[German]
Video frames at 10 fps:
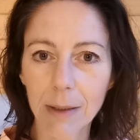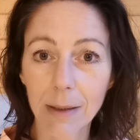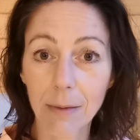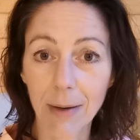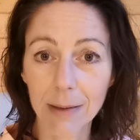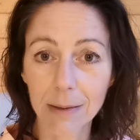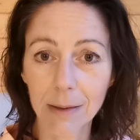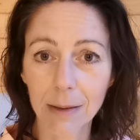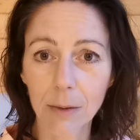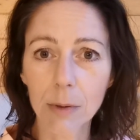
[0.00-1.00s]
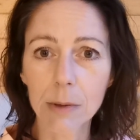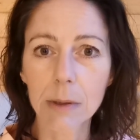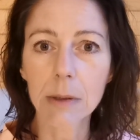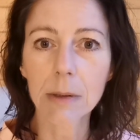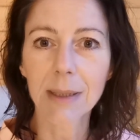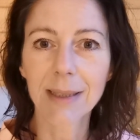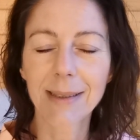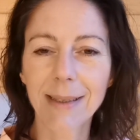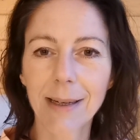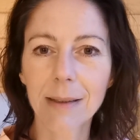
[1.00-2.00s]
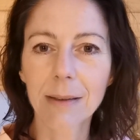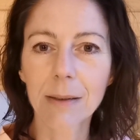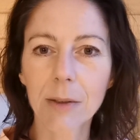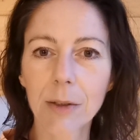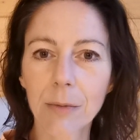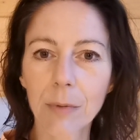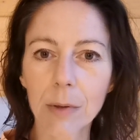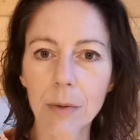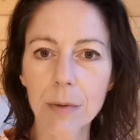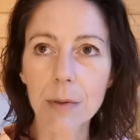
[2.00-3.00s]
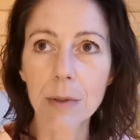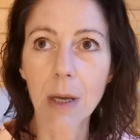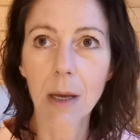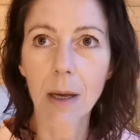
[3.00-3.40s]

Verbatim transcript: erwachsen genug sind, dann können wir uns